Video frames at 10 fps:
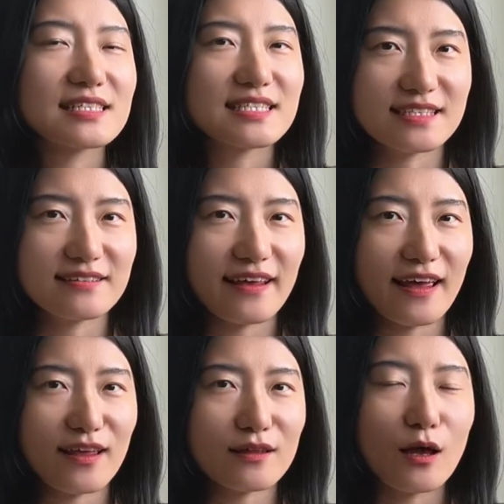今
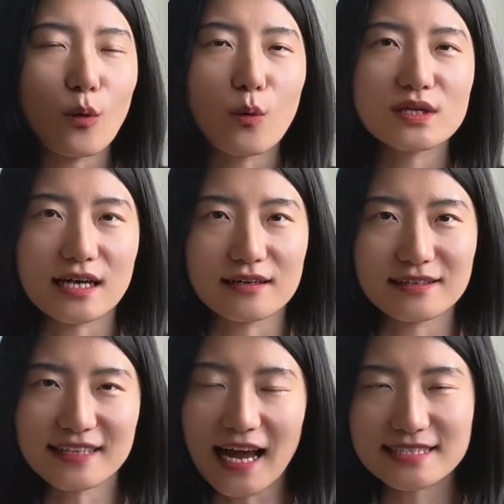天我想和
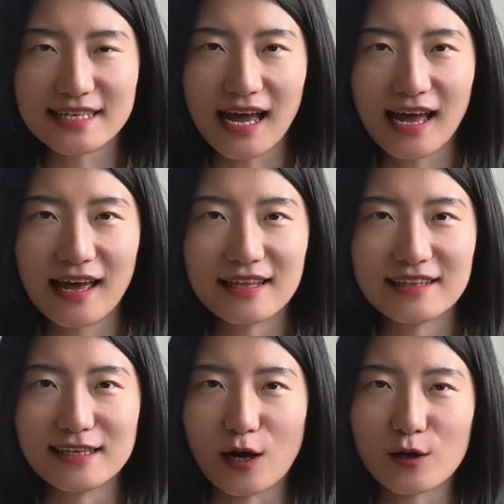大家
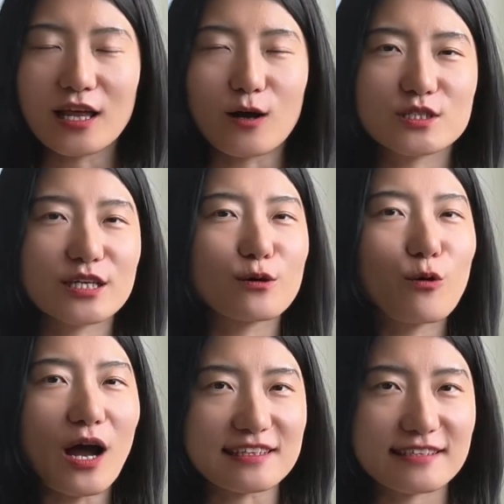聊一聊这个
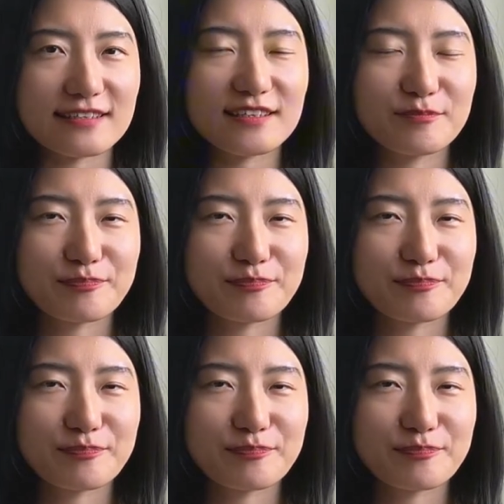话题。